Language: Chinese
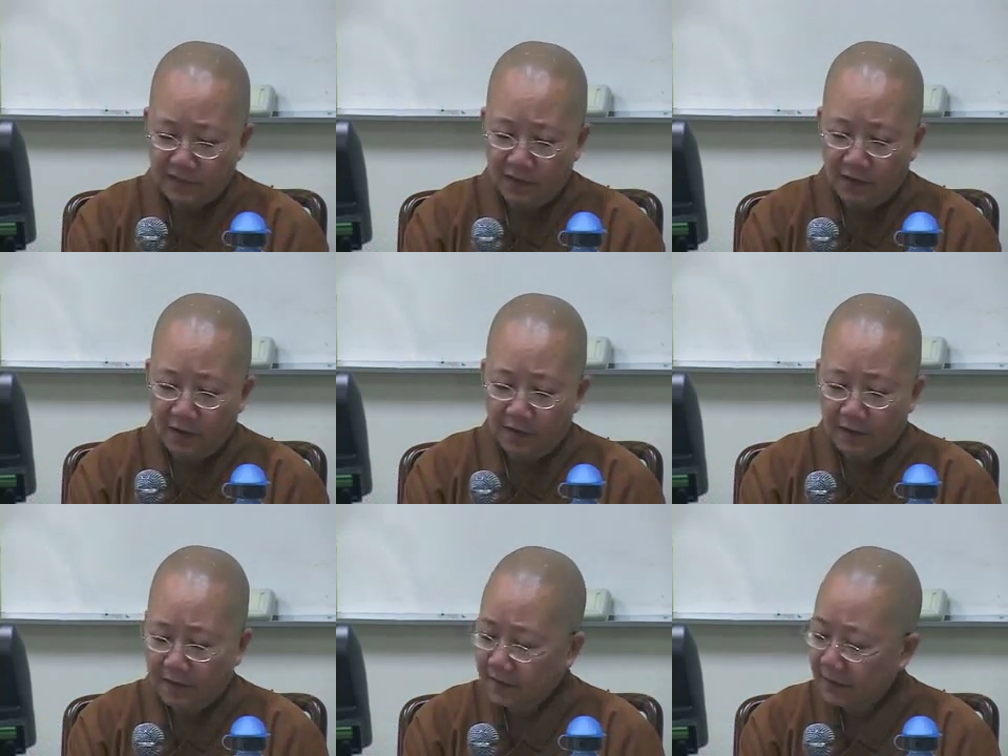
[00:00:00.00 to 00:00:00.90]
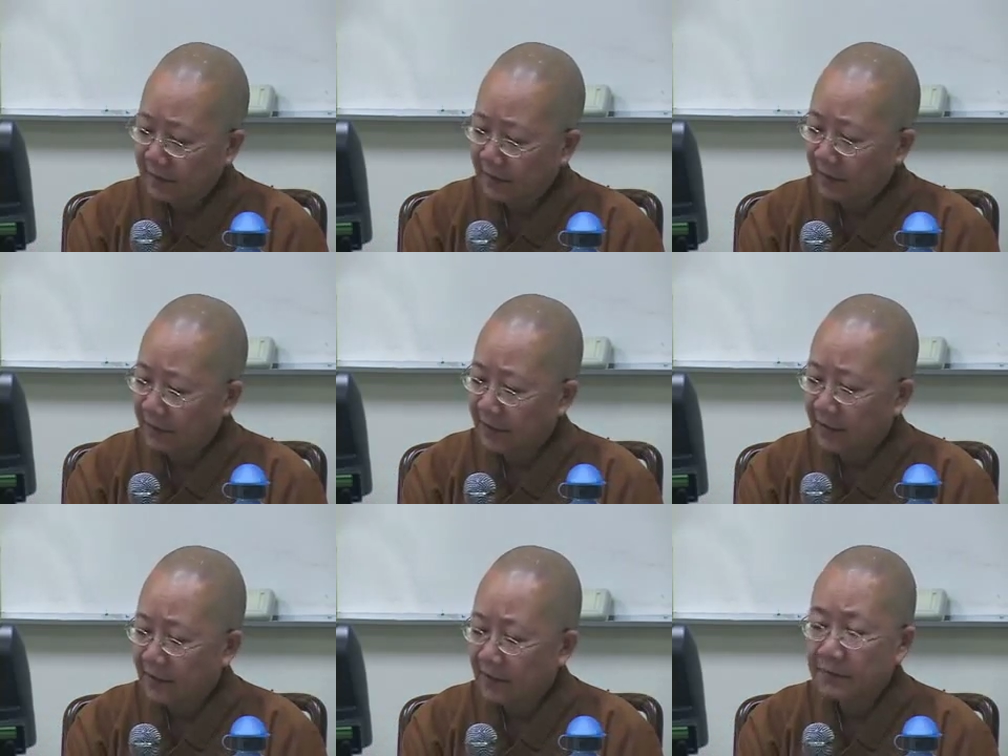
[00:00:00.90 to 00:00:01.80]
哦，然后
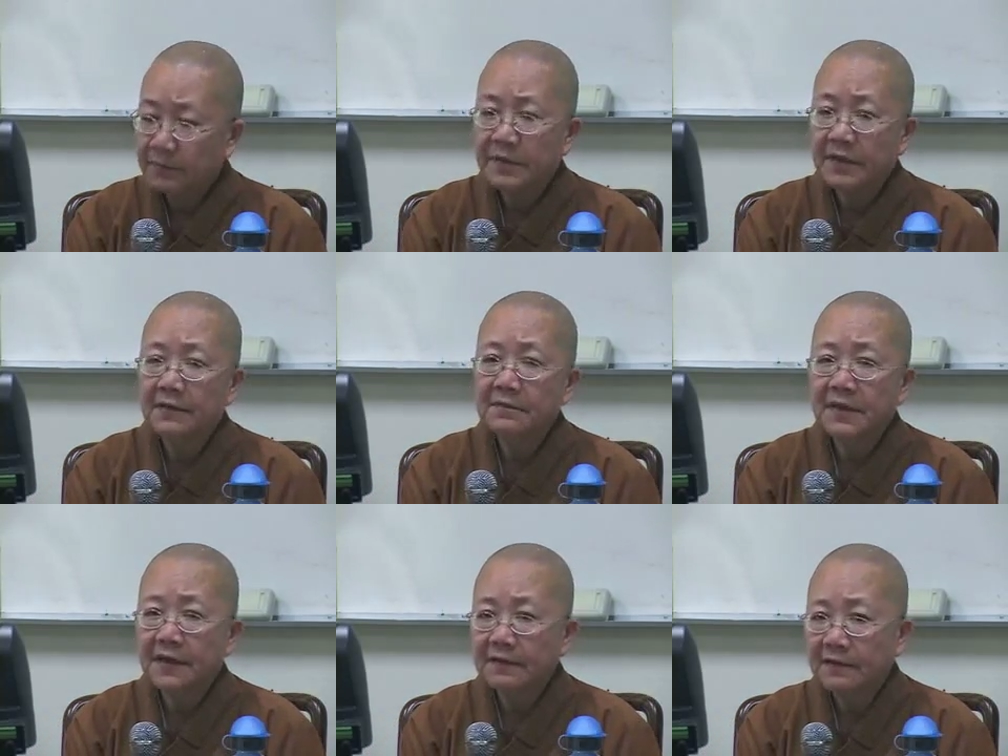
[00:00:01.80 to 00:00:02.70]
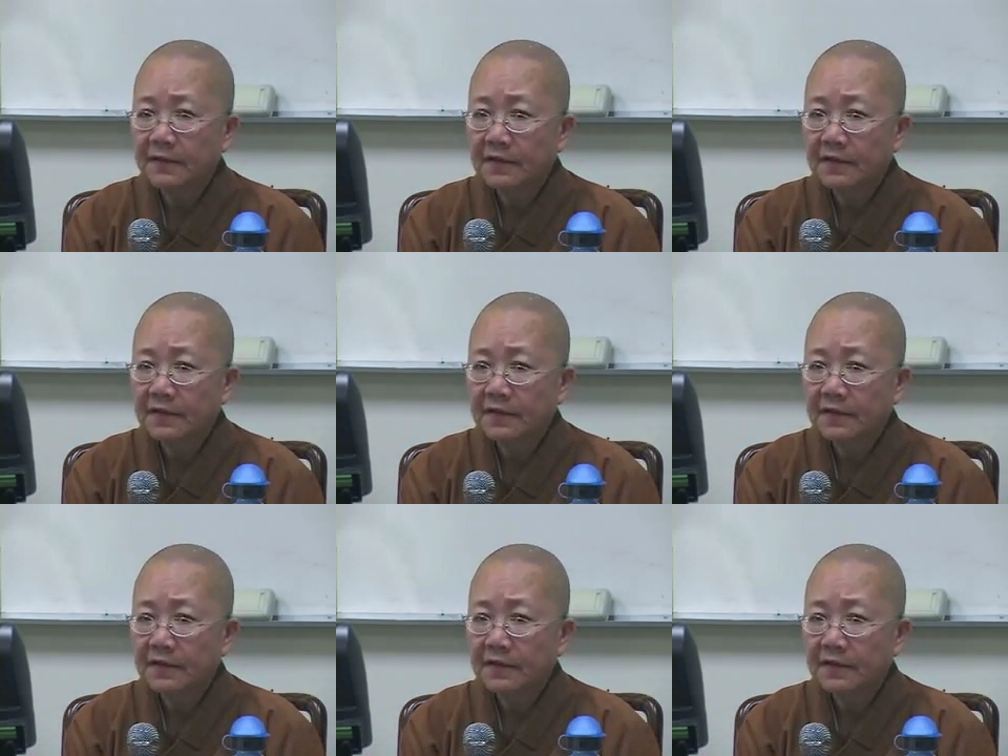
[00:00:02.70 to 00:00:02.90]
呢，偏偏